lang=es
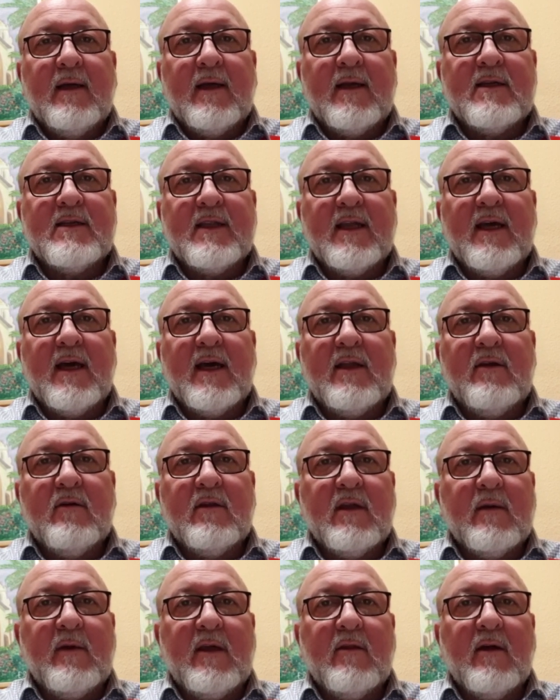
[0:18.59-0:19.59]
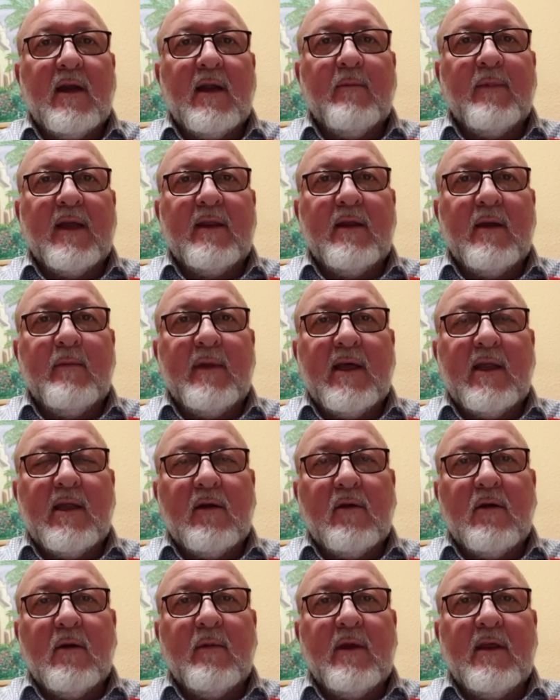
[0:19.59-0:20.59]
Este año, debido a la pandemia
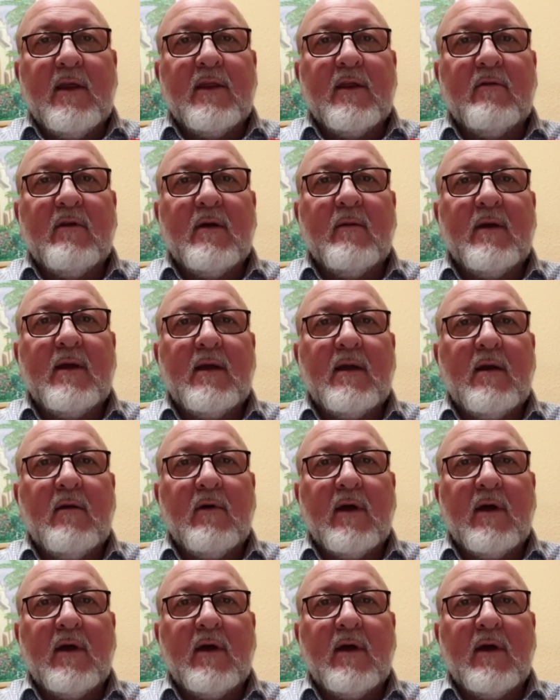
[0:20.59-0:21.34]
del COVID-19,